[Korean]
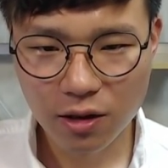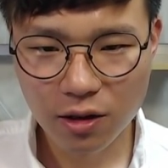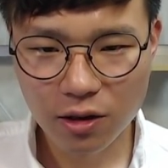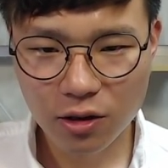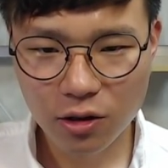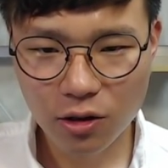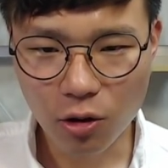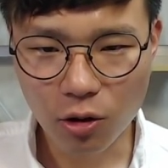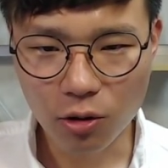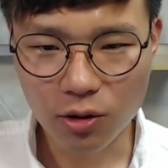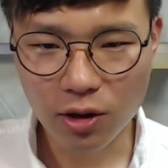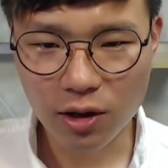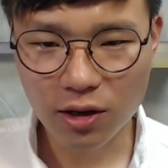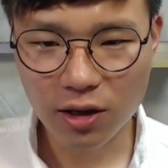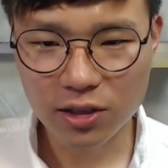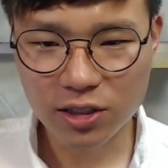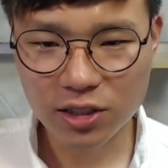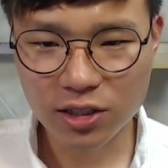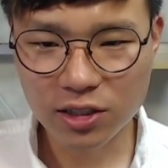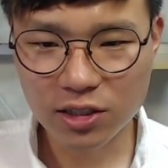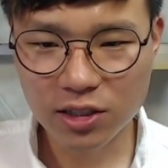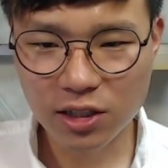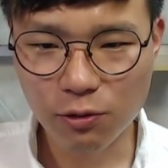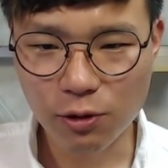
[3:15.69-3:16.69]
건강과
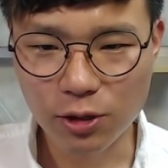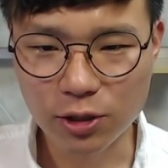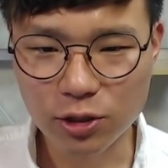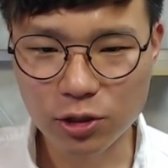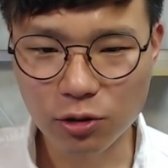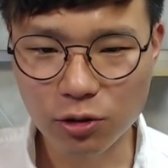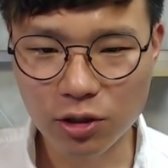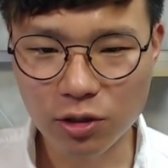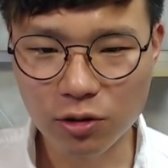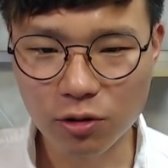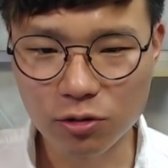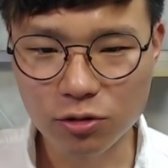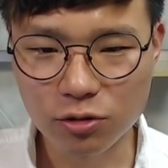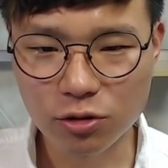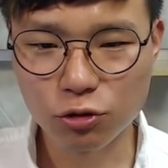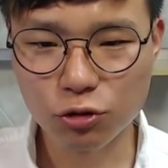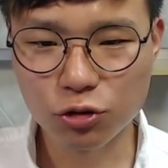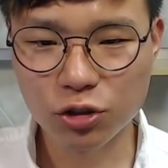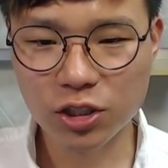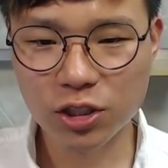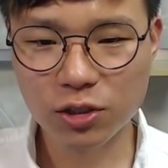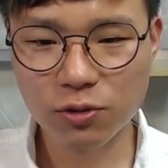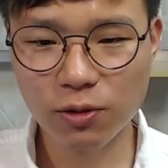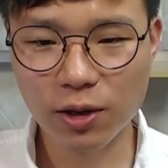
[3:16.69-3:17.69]
신체 외적인 것을
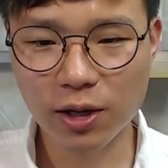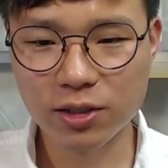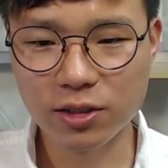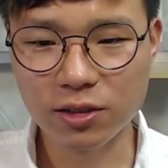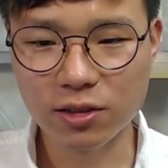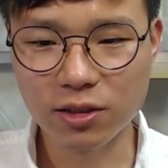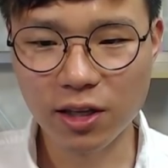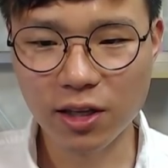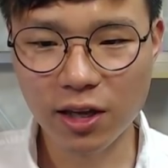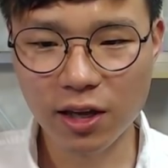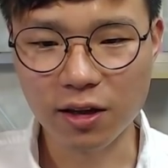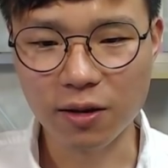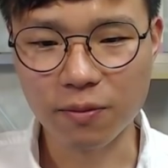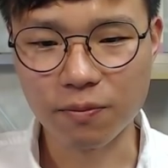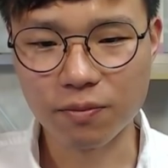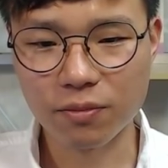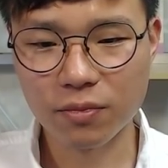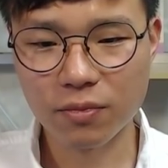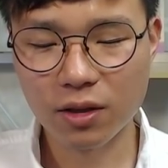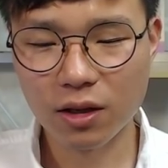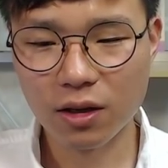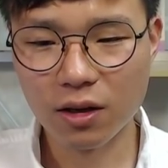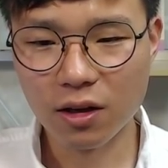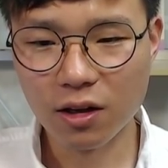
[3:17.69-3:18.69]
수치화했을 때
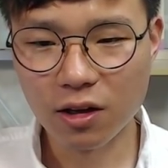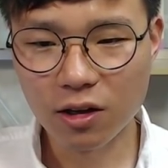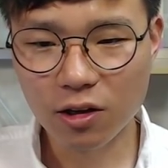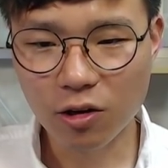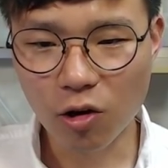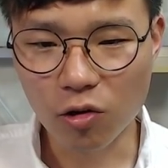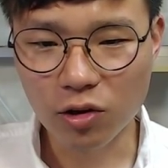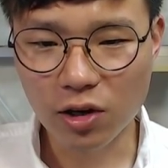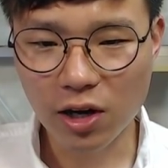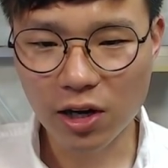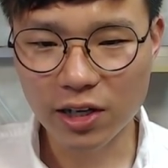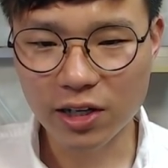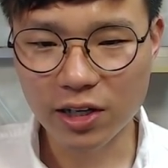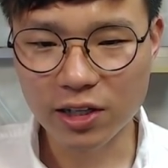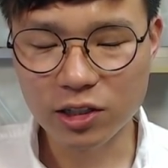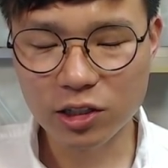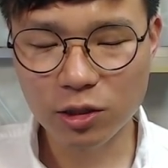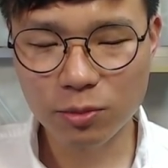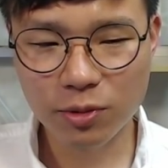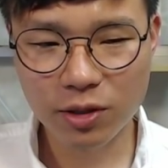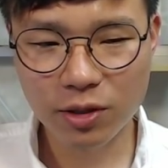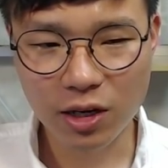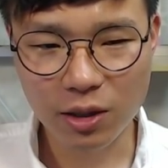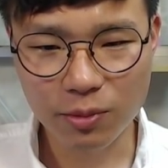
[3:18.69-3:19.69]
건강이
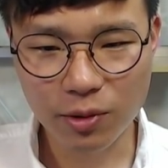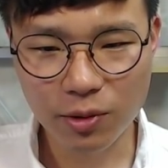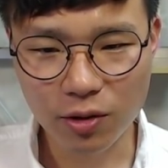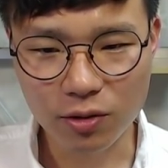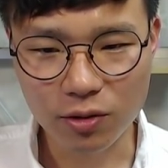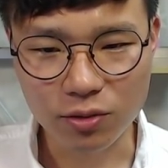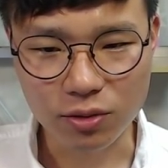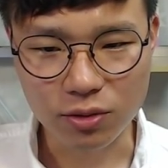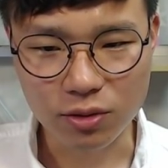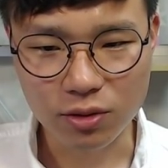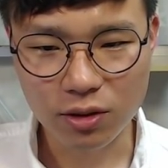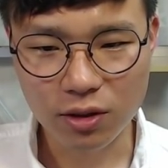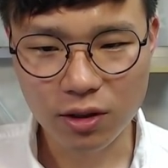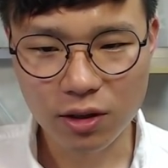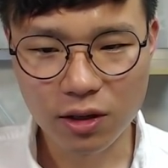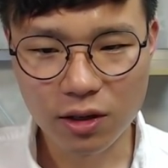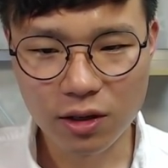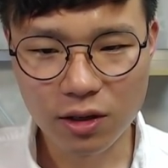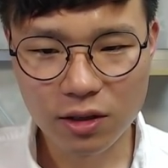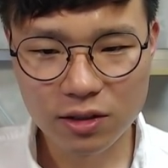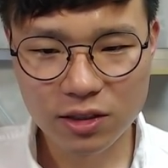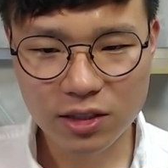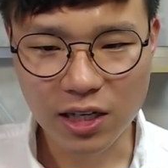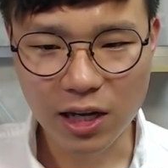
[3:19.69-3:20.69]
1점이라면
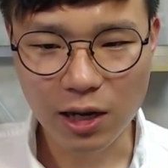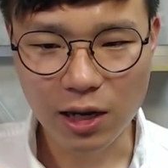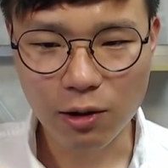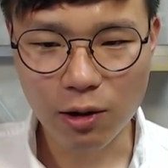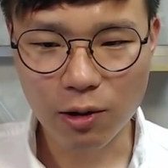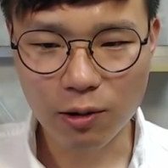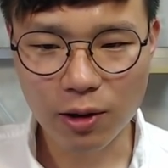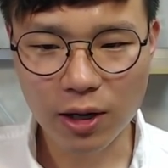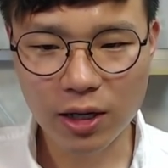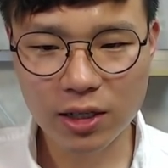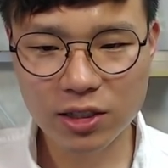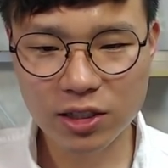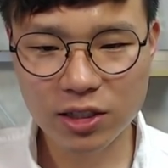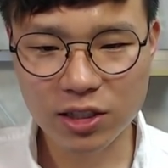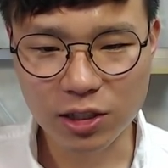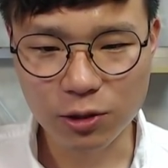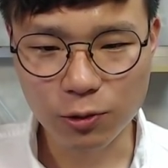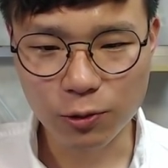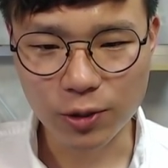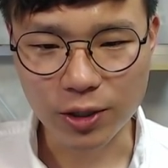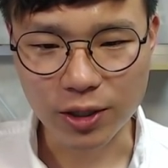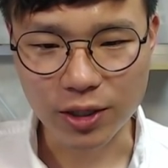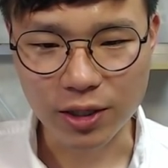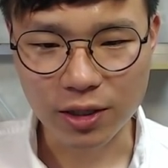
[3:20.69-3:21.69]
재화와
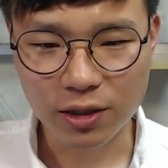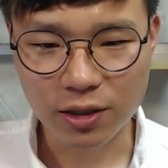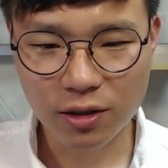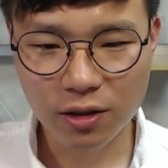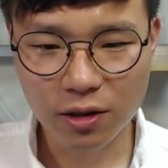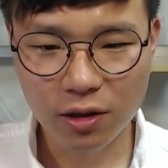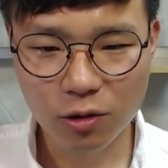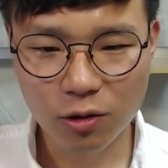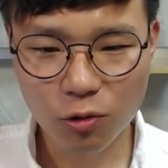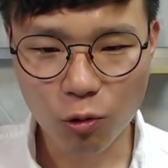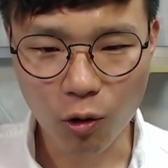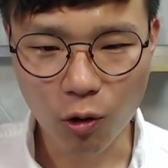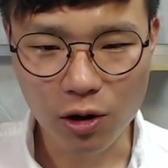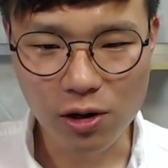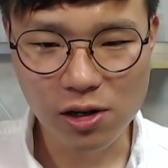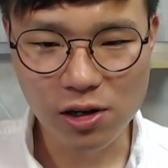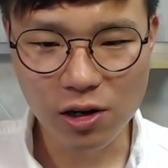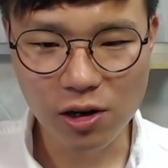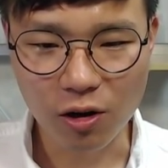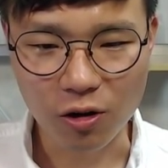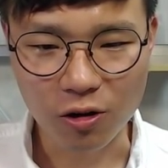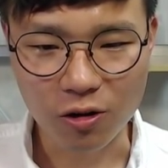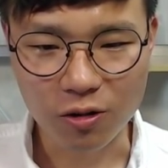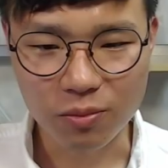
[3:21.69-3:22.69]
지위,
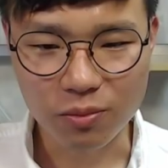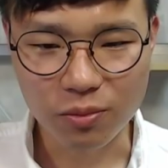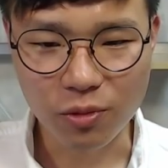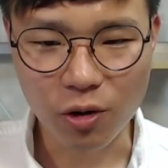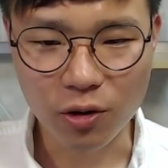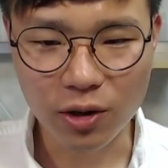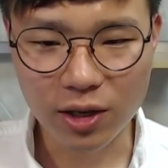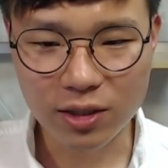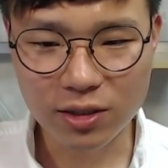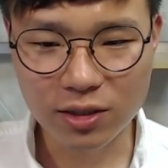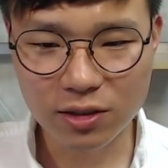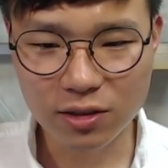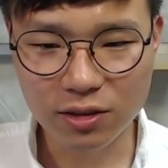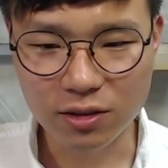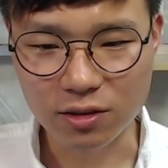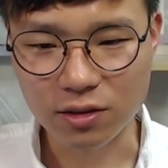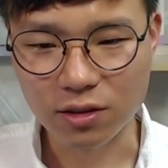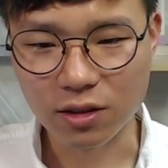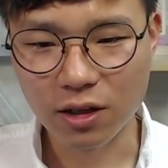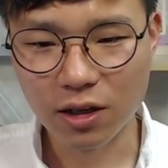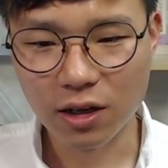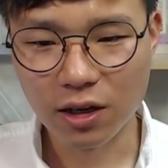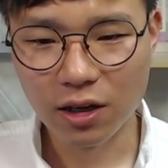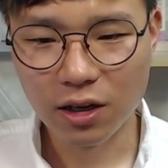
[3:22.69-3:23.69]
권력, 명예 등
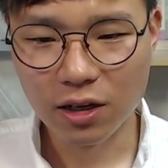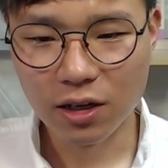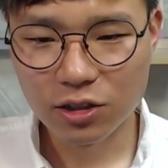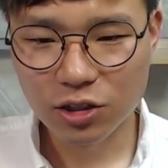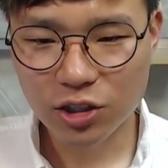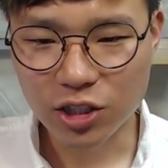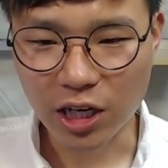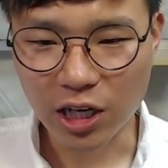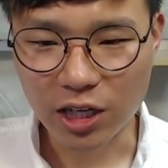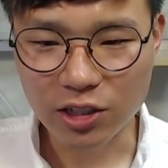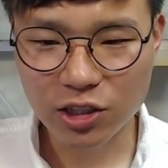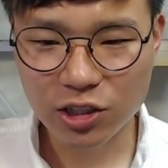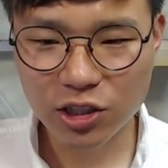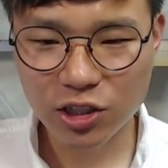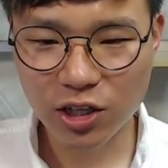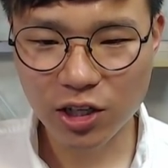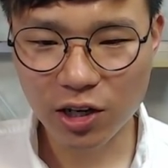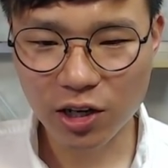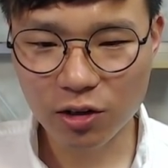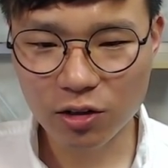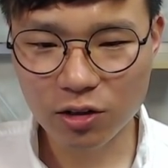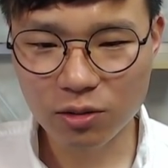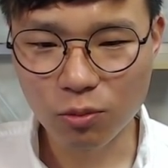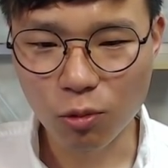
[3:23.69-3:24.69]

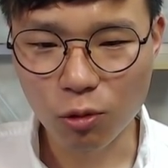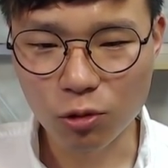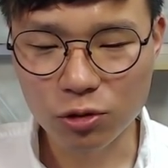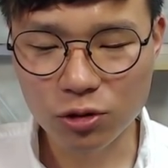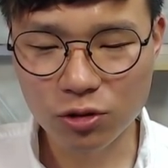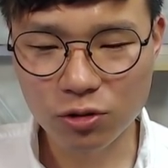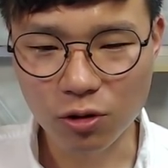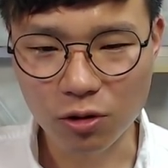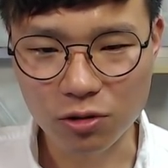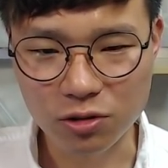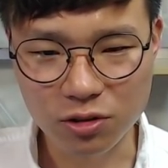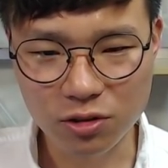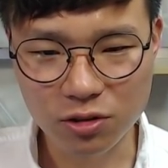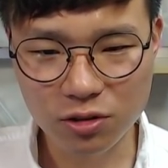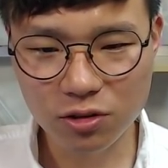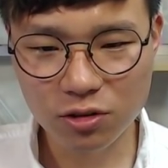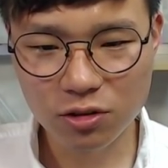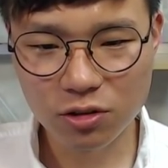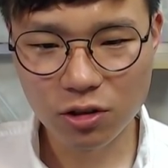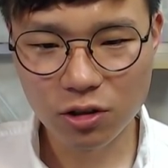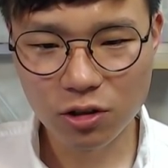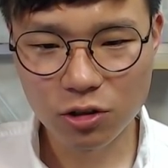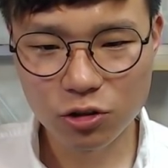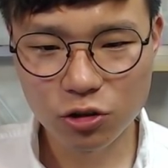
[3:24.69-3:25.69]
쟁취하려는 모든 것은
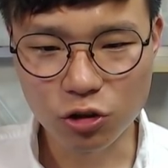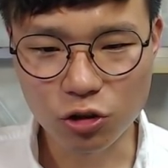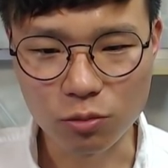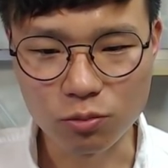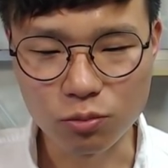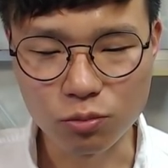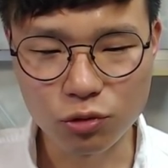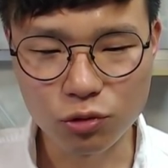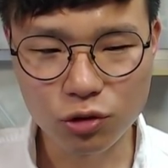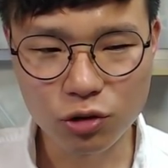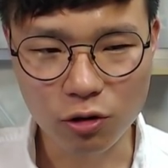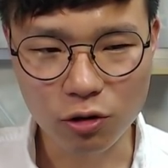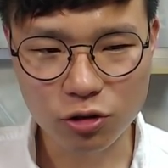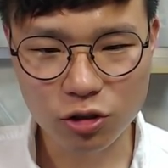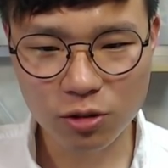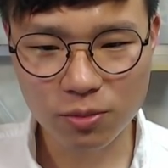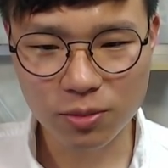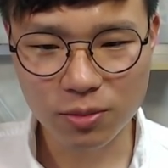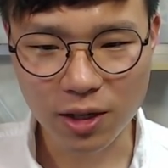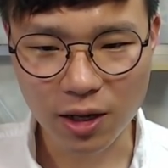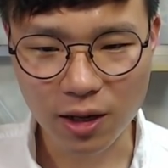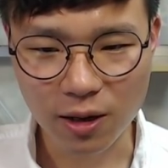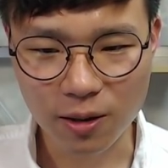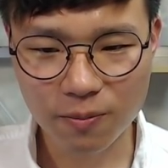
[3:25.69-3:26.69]
전부
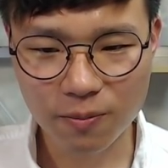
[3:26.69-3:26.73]
0점이다.